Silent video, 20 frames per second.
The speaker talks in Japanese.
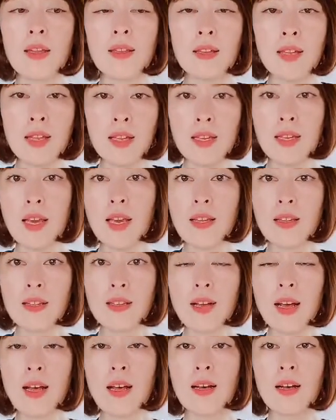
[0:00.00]
人間
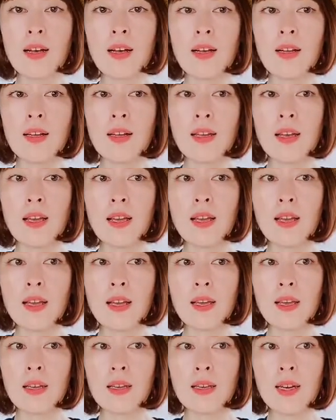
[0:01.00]
が、
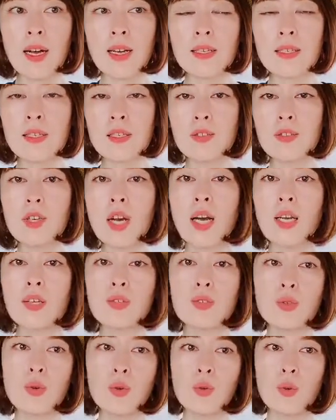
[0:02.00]
えー、感じる
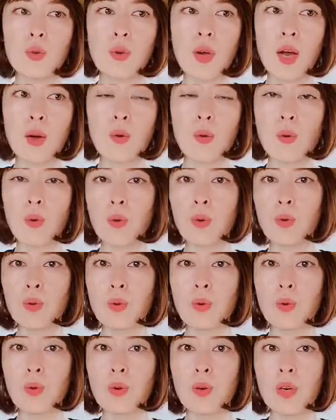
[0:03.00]
感情とか心
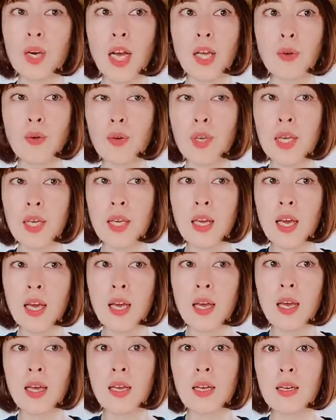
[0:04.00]
の通い
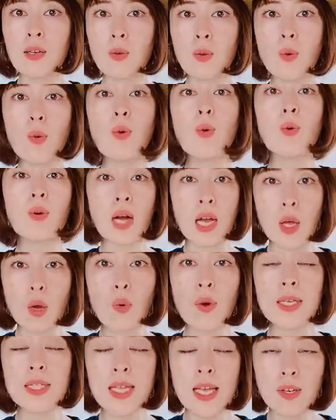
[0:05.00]
心を通
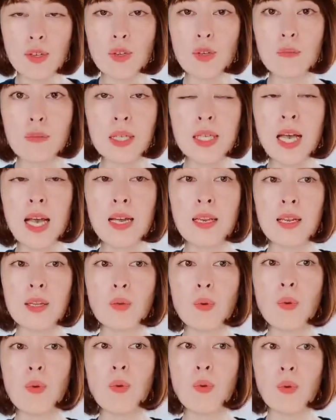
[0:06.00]
わせるみたいな
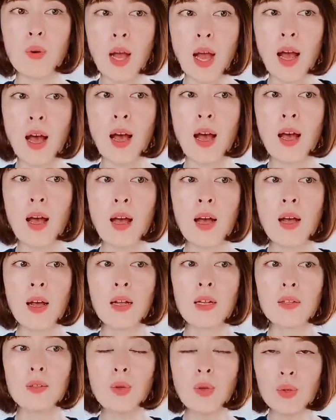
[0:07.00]
ところが
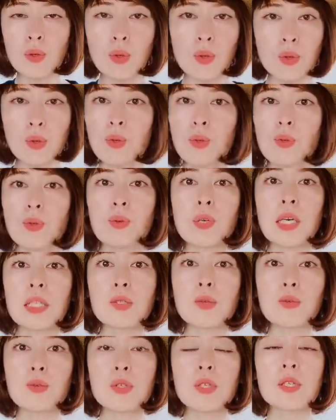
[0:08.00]
どんどんどんどん加
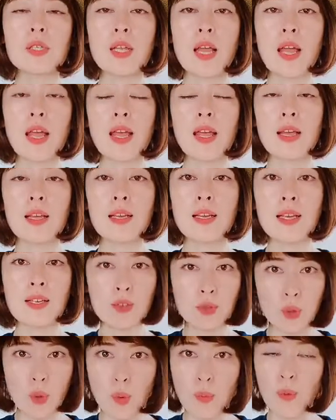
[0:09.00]
速してい
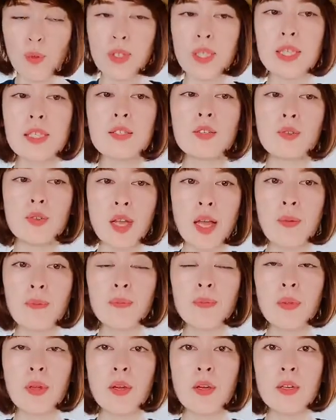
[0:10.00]
くと思うんですよね。
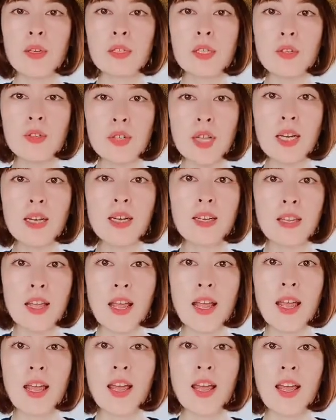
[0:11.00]
その中
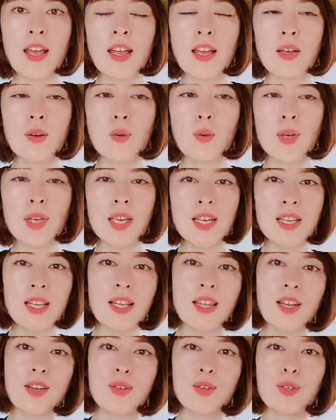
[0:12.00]
でこう秀で
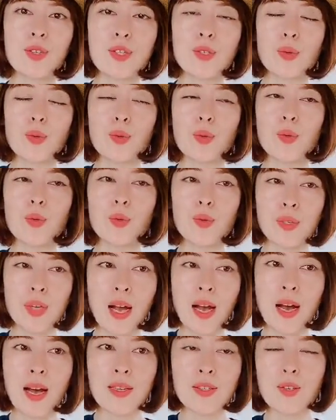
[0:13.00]
てくる人という
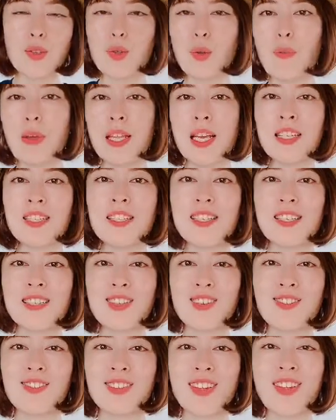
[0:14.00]
か、ちょっと目立つ
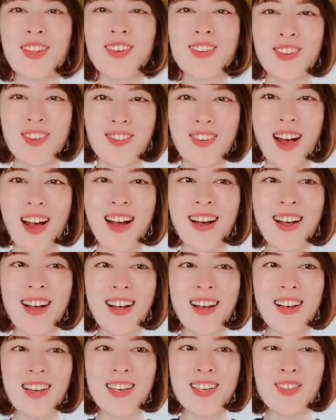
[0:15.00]
人っていうのは
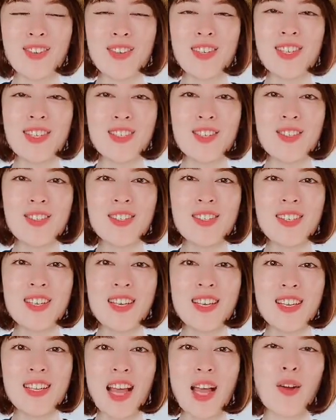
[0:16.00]
人に上手
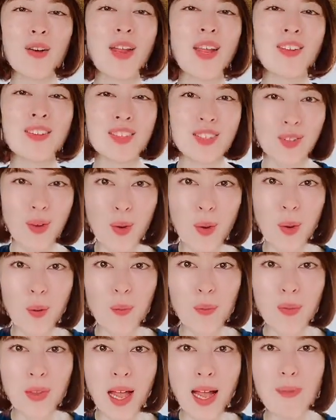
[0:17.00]
に頼れる
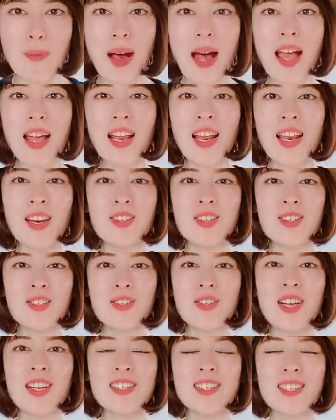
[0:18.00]
人、甘えられる
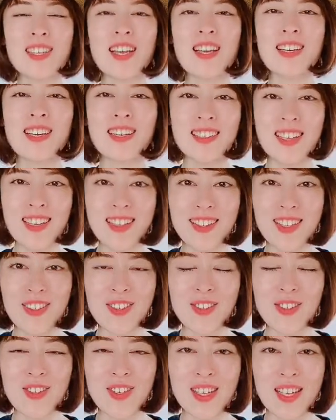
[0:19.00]
人なんじゃないかなってい
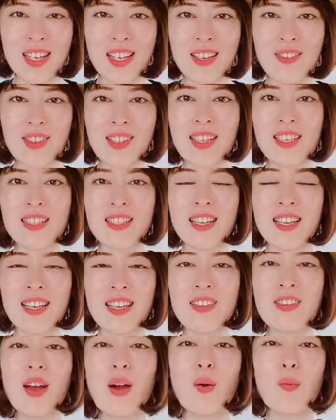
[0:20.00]
うふうに私的
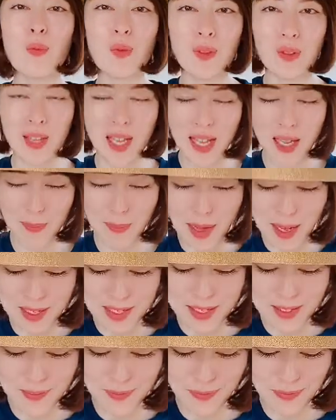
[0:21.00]
には思っていま
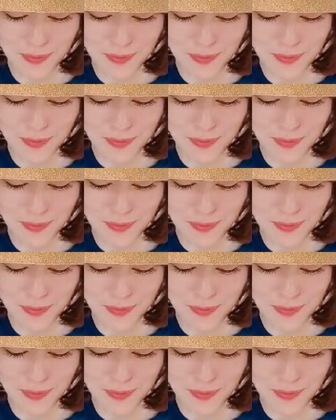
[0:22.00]
す。